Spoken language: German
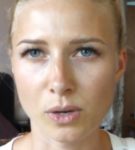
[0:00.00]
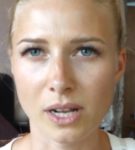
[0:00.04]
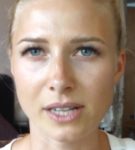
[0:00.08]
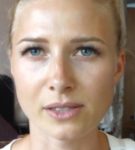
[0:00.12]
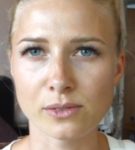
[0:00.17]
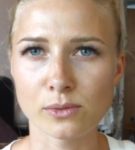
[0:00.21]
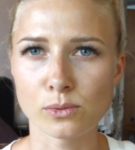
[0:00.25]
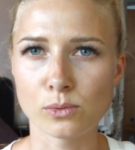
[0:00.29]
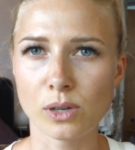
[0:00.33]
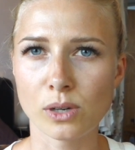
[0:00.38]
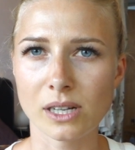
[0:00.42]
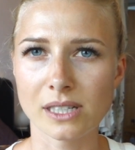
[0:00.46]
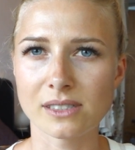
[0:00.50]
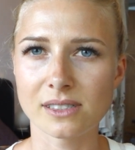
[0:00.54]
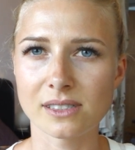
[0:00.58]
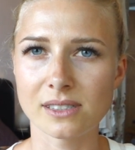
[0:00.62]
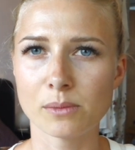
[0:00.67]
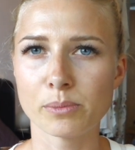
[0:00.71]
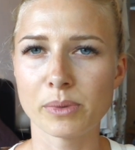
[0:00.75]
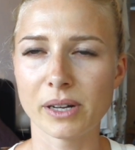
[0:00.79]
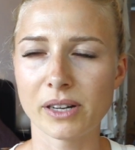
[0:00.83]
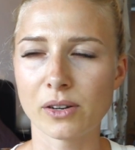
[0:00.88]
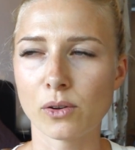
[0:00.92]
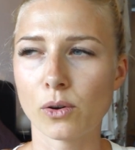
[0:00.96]
Also nur als
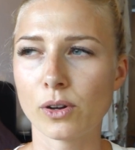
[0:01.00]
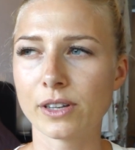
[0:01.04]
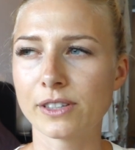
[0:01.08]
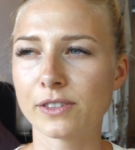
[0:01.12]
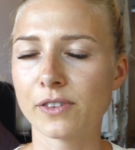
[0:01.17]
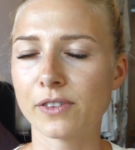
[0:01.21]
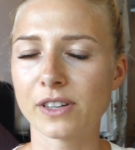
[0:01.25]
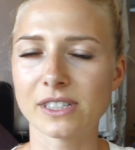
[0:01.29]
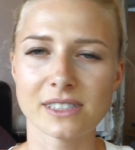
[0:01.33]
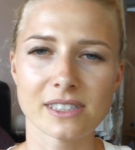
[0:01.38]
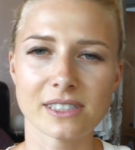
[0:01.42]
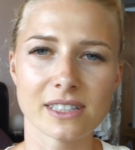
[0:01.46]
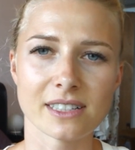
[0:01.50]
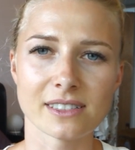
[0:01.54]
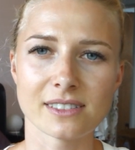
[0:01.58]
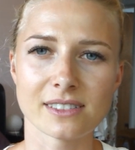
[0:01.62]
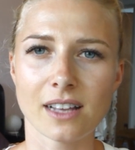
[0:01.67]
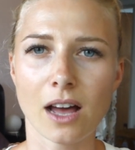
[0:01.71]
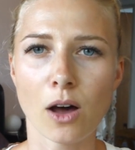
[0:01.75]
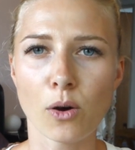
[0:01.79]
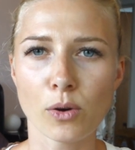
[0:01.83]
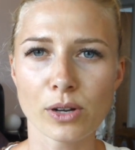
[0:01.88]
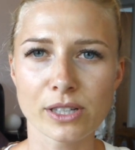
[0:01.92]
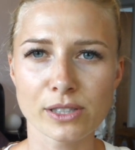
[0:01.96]
Tipp an euch, falls ihr
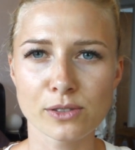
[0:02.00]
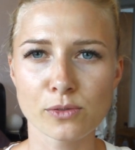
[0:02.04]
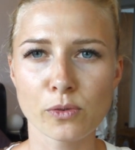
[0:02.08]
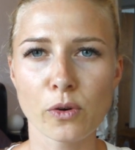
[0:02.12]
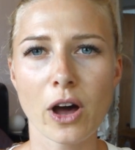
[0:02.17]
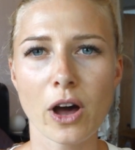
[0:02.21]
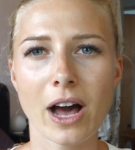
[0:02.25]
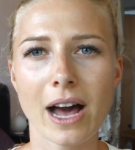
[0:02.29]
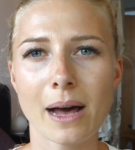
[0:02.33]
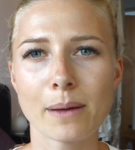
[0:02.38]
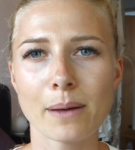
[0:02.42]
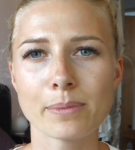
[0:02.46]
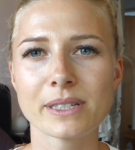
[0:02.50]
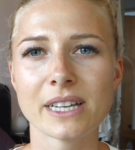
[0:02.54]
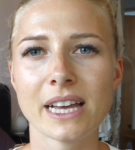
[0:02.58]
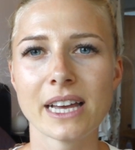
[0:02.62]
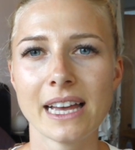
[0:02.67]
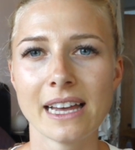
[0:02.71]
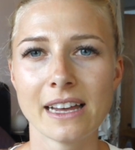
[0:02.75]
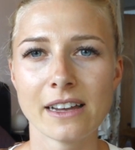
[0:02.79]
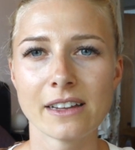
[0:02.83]
das auch jetzt vorhabt,